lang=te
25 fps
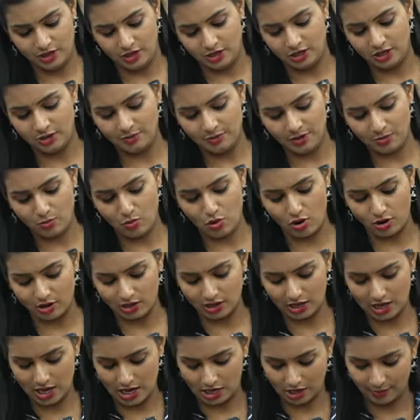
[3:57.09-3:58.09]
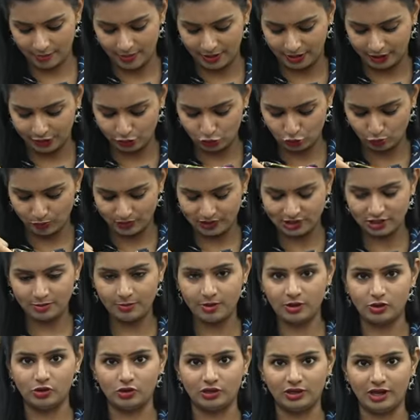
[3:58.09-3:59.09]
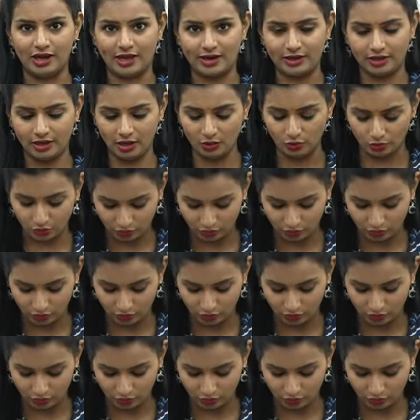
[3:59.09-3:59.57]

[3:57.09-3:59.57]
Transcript: అంటే మీకు మోడల్ లాగా పెట్టి చూపిస్తే మీకు క్లారిటీ